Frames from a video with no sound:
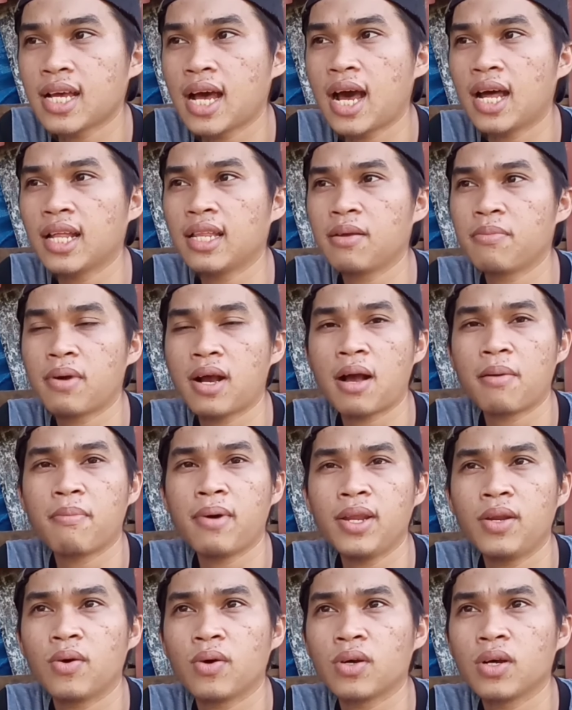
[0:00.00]
sa ating mga
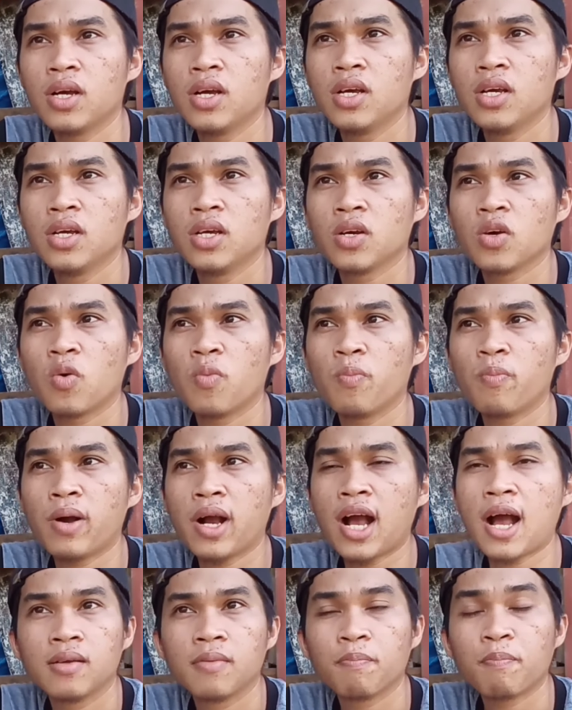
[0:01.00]
manok.
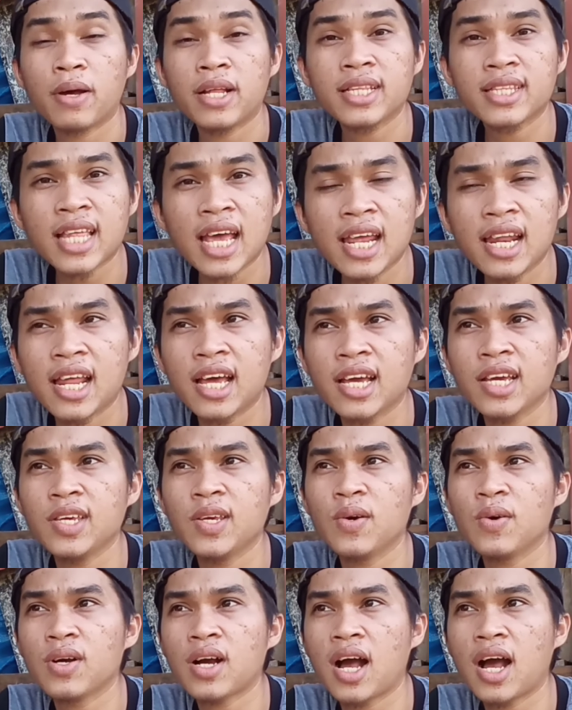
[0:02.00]
Kumbaga pantay lang
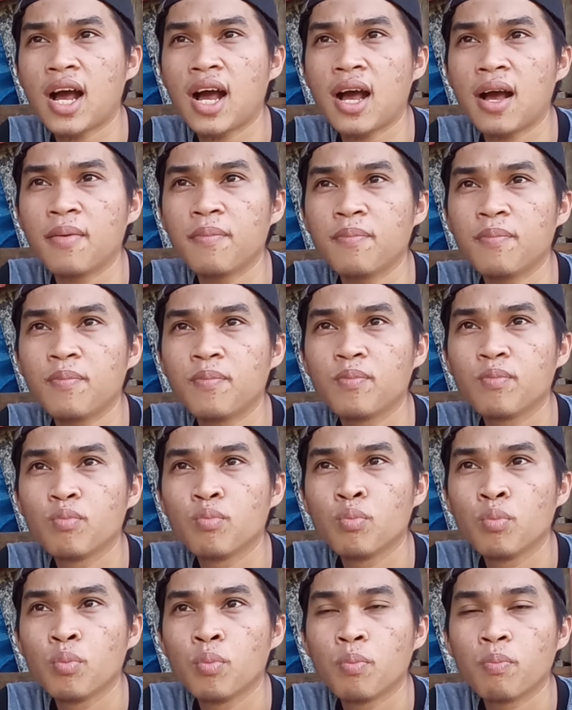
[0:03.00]
yung um,
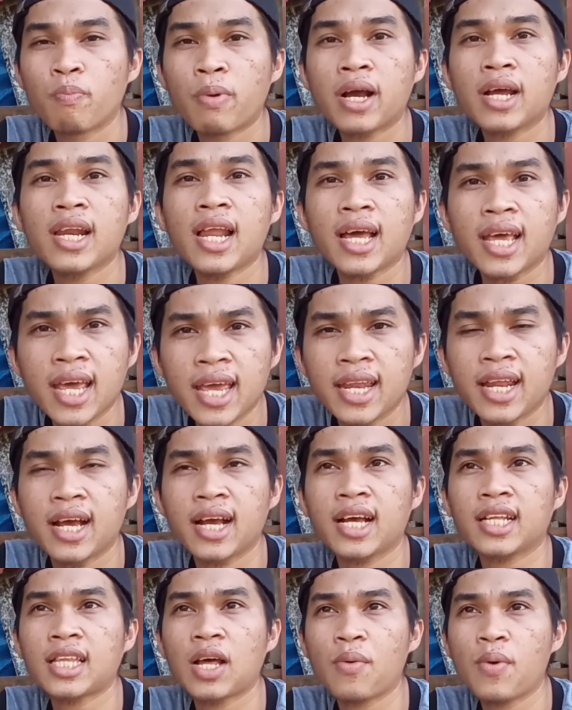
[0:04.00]
paglaki
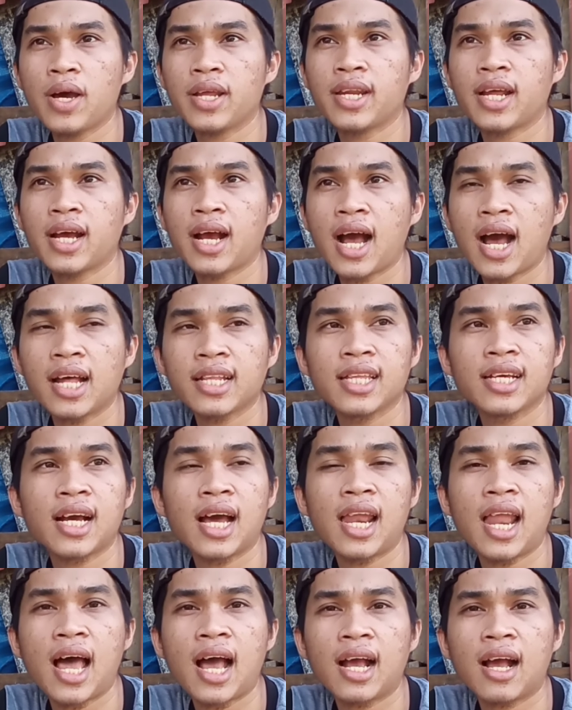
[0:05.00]
ng katawan ng ating
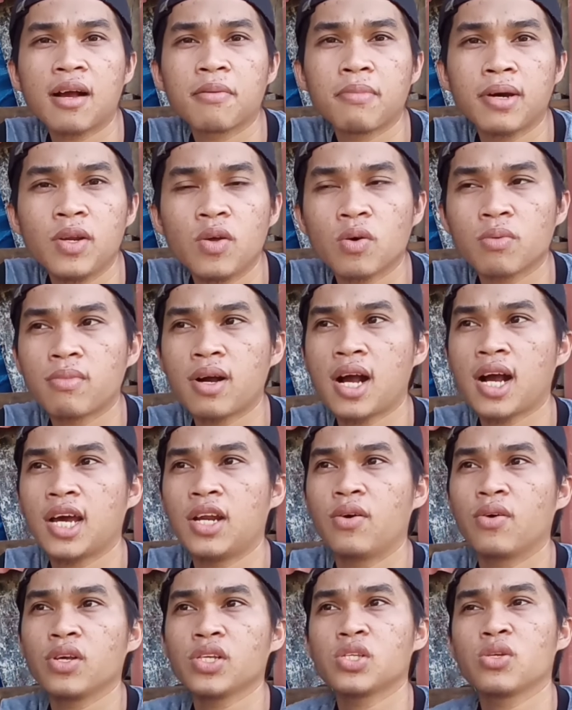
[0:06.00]
alagang manok mga
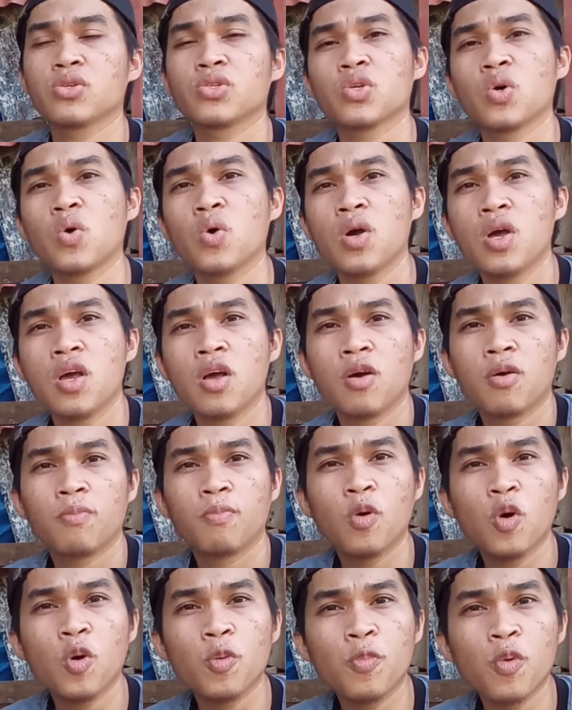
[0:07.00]
kanukis no? So
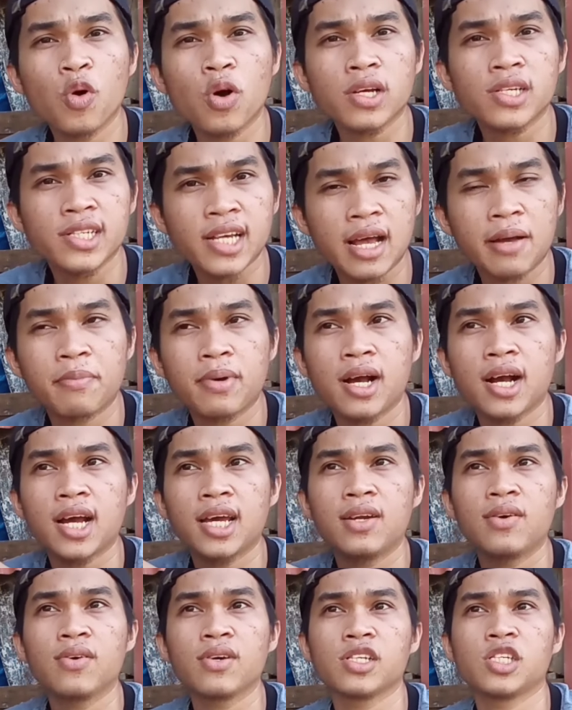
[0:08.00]
bubuka siya
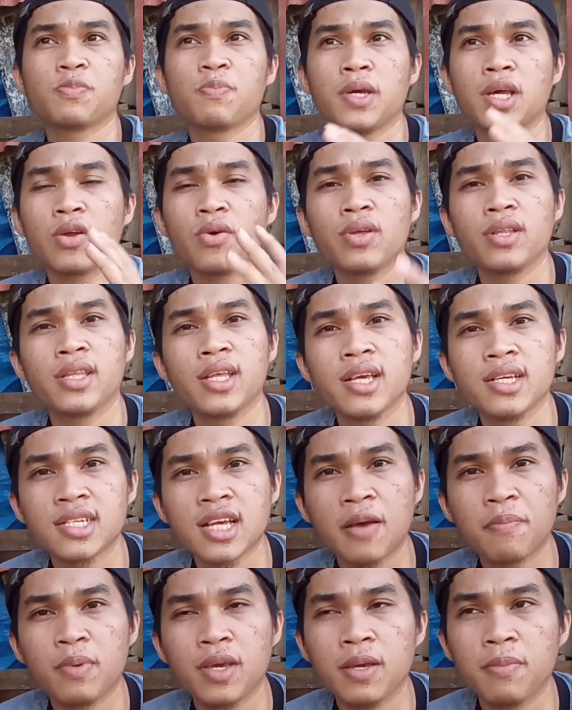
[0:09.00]
mga kanukis pero hindi
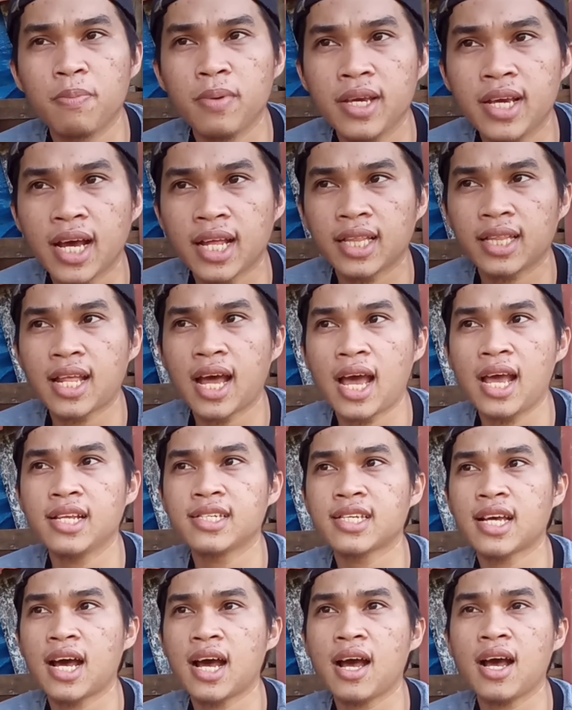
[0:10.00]
siya bibigat dahil
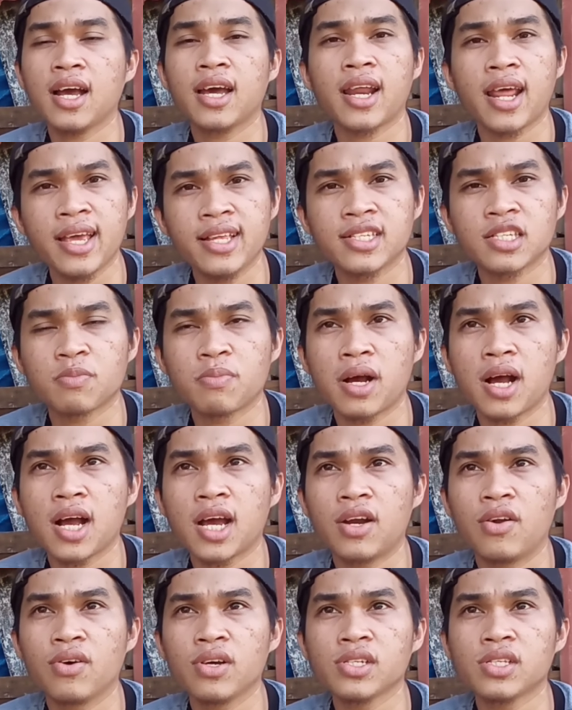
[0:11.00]
sa grains
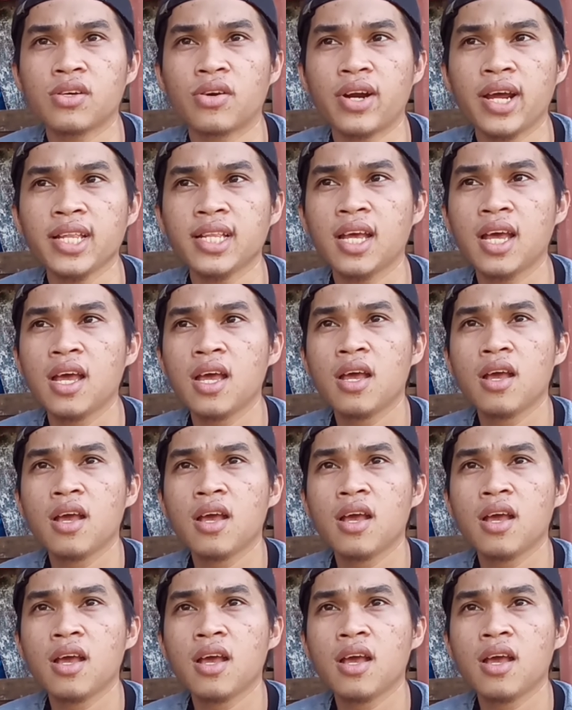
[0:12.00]
mga kanukis no? Right?